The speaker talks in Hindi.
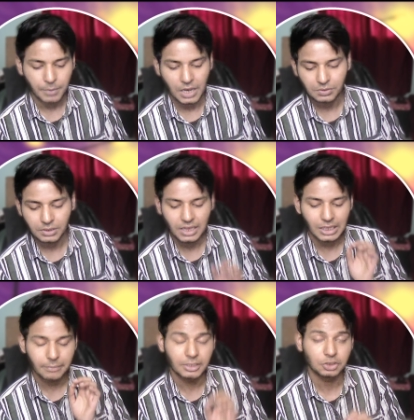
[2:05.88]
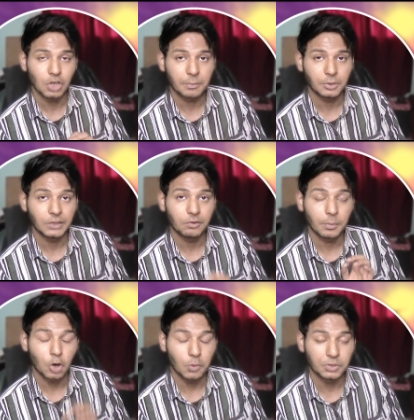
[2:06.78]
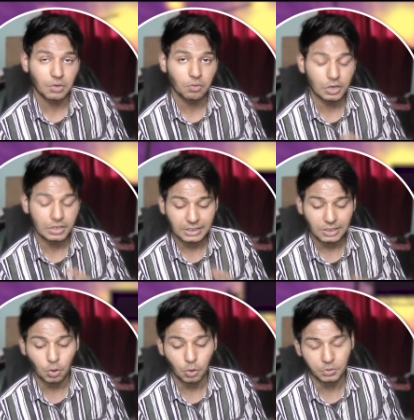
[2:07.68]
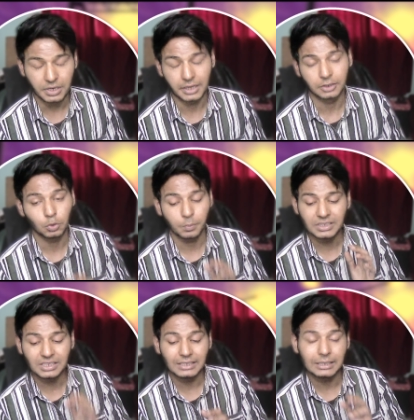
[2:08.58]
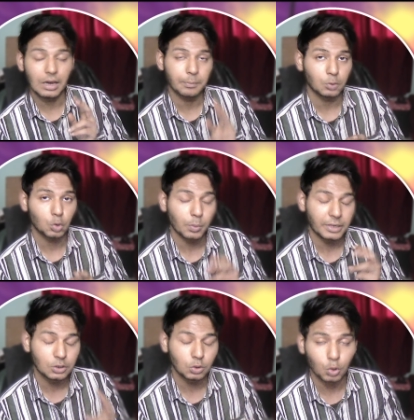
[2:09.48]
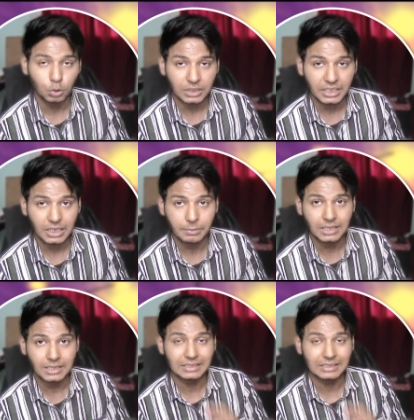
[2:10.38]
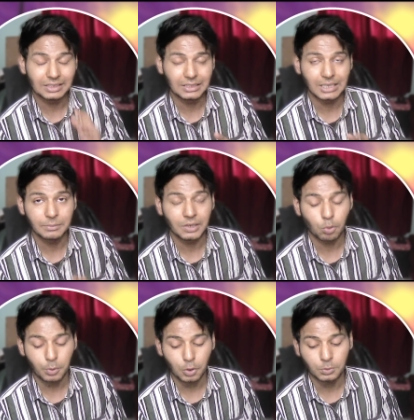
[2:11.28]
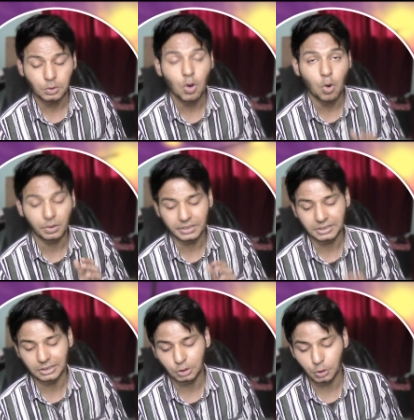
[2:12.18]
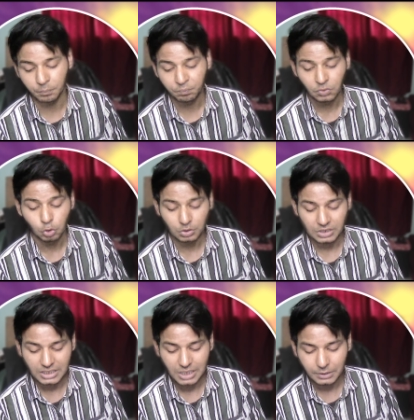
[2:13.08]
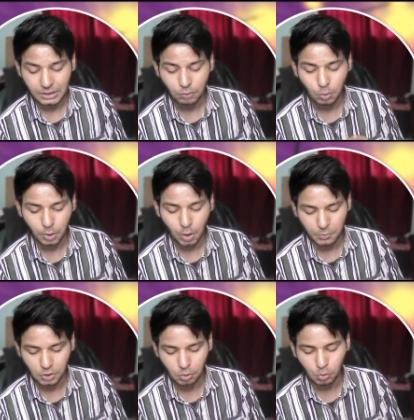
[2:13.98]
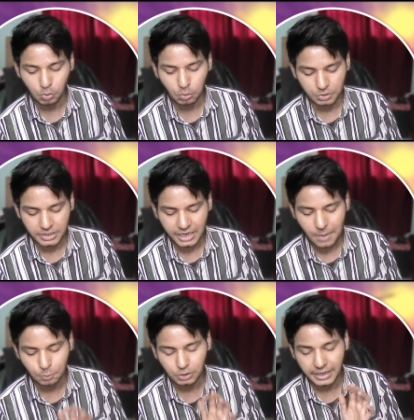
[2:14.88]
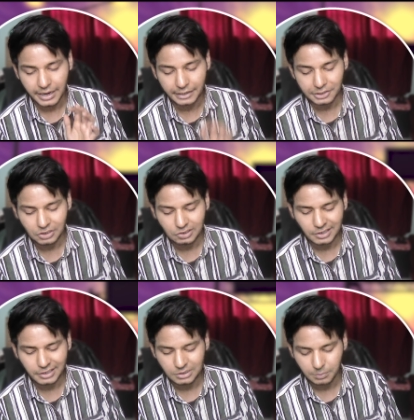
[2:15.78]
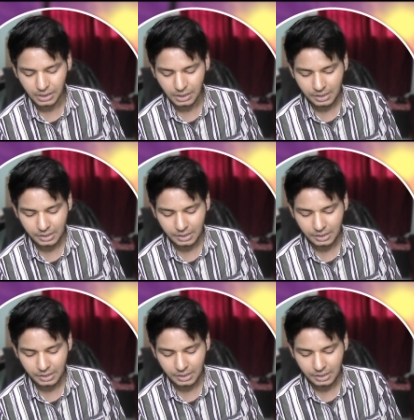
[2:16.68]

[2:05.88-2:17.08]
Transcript: पासवर्ड डालने के बाद जो आपको डेवलपर ऑप्शन है वो इजीली ऑन हो जाएगा तो बेसिकली ये आपको मैंने दोनों तरीके बता दिए किस तरीके से आप डेवलपर ऑप्शन को ऑन कर सकते हो तो जैसे आपका डेवलपर ऑप्शन ऑन हो जाएगा आपको जाना एडिशनल सेटिंग्स में